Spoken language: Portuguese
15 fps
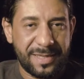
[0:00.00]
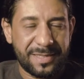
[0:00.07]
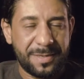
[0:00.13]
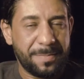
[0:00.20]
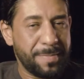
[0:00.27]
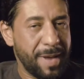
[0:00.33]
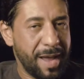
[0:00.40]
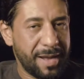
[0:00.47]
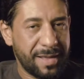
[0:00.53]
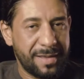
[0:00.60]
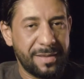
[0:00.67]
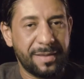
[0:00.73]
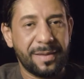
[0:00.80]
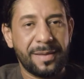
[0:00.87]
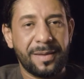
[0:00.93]
esse
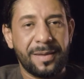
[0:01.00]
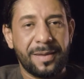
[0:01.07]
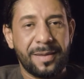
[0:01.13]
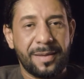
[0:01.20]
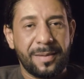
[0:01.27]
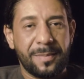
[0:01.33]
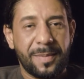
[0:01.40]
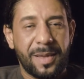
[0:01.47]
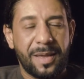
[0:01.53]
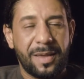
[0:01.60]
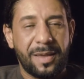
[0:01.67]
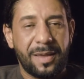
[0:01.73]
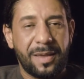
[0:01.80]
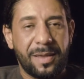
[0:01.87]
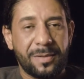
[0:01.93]
parque
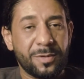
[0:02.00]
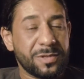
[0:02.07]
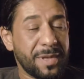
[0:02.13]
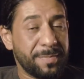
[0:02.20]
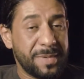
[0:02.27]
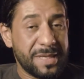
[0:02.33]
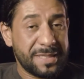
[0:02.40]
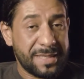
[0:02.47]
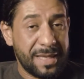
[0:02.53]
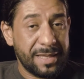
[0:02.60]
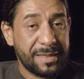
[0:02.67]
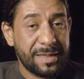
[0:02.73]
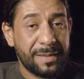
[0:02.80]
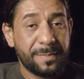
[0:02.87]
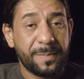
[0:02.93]
é, nos
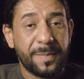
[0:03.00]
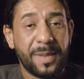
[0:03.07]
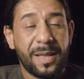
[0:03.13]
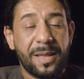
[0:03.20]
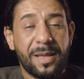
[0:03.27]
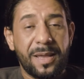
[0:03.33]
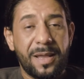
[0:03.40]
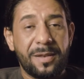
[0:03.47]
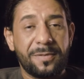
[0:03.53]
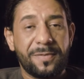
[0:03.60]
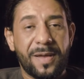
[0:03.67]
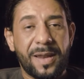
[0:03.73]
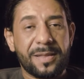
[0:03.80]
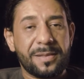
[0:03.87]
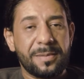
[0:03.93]
apresenta, ele
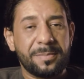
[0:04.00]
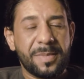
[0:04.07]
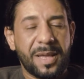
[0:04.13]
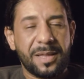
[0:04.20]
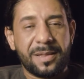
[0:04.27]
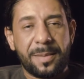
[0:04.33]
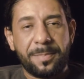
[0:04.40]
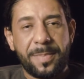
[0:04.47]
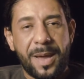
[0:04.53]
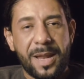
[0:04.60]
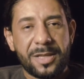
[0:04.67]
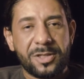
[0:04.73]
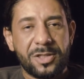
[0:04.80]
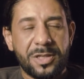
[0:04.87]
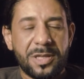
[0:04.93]
fala também da
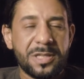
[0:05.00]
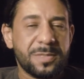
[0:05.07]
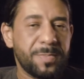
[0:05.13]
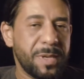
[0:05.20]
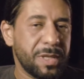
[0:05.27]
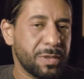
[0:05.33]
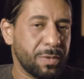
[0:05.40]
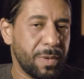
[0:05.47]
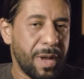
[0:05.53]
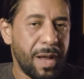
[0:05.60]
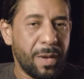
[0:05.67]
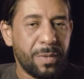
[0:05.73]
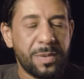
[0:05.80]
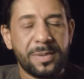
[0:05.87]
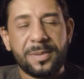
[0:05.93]
parte espiritual,